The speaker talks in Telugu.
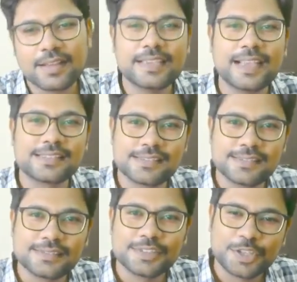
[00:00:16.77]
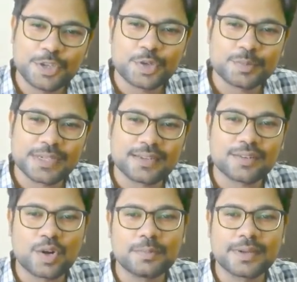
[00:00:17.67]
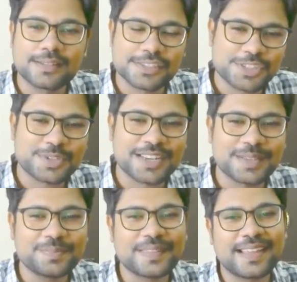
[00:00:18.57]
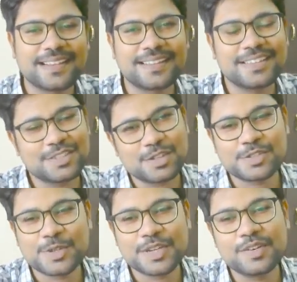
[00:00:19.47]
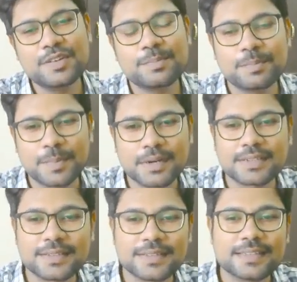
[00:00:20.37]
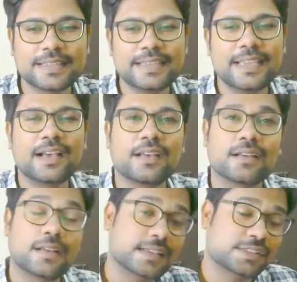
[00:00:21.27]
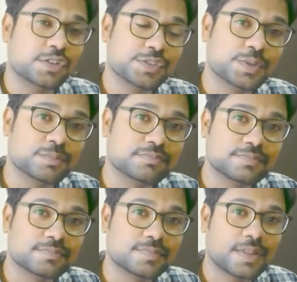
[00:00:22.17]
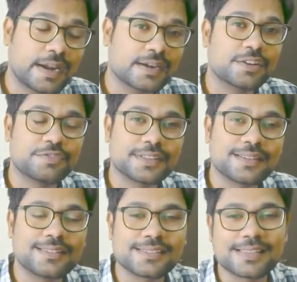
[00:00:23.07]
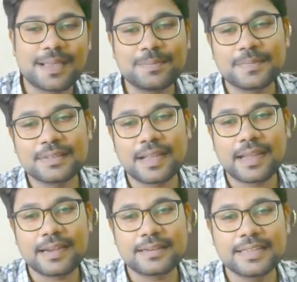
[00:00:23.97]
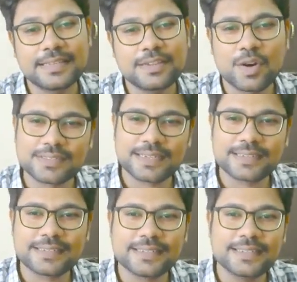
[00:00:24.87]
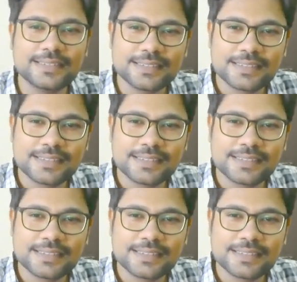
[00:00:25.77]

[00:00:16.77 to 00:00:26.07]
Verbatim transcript: హీ హ్యాస్ అ యూట్యూబ్ ఛానల్ కాల్డ్ మన సచివాలయం అండ్ ఈజ్ ఆల్సో డూయింగ్ గుడ్ బట్ హీ హ్యాస్ ఆల్సో యాడెడ్ అ ఫెదర్ ఇన్ హిస్ క్యాప్ అండ్ హీ గాట్ సెలెక్టెడ్ ఇన్